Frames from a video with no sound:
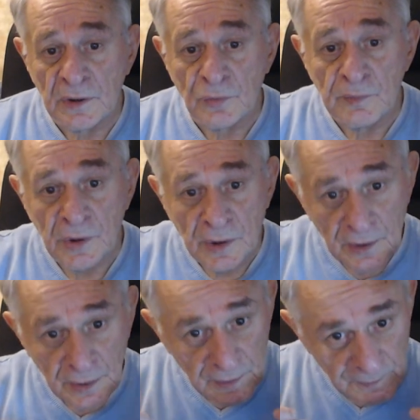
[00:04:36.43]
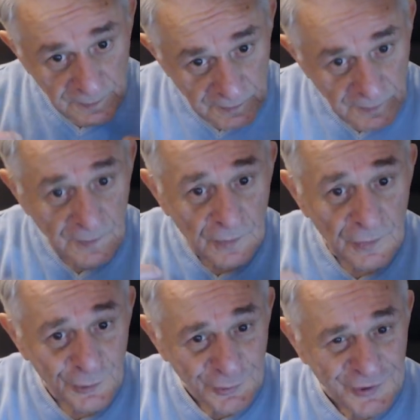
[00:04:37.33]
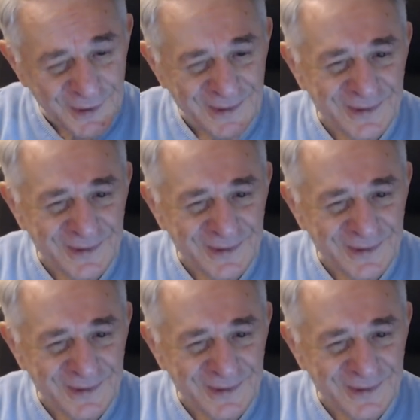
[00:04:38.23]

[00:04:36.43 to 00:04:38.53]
У меня лучше.